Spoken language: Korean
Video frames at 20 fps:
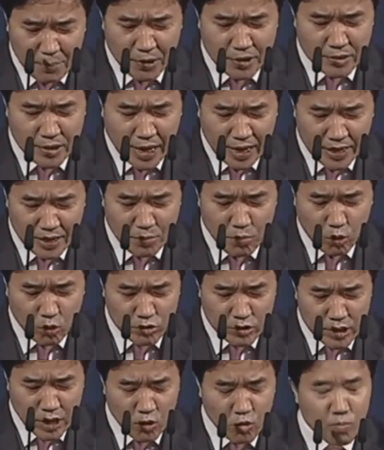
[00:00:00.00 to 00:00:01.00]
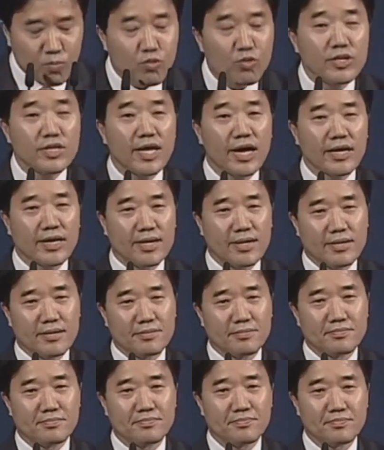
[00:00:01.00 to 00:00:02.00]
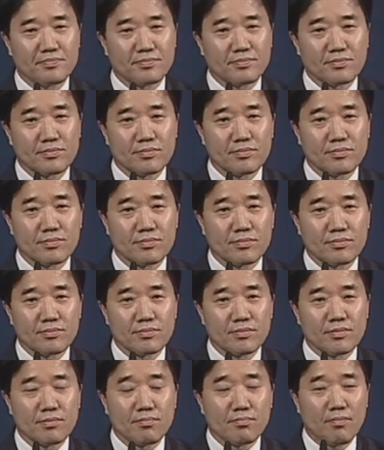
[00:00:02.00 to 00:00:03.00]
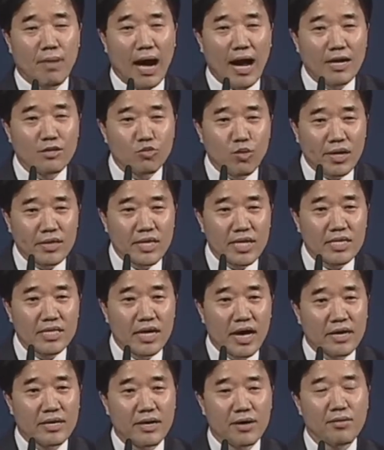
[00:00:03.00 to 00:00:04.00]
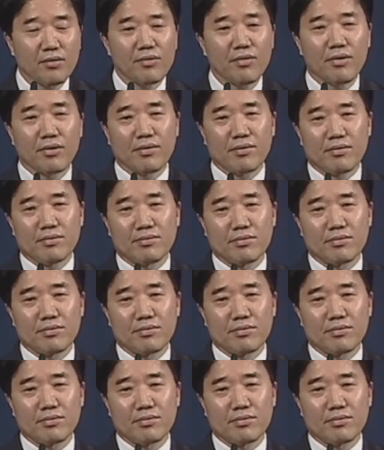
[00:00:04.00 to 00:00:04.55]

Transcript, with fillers: 번 나를 모른다고 부인하리라. 말도 안 되는 이야기를 한 거예요.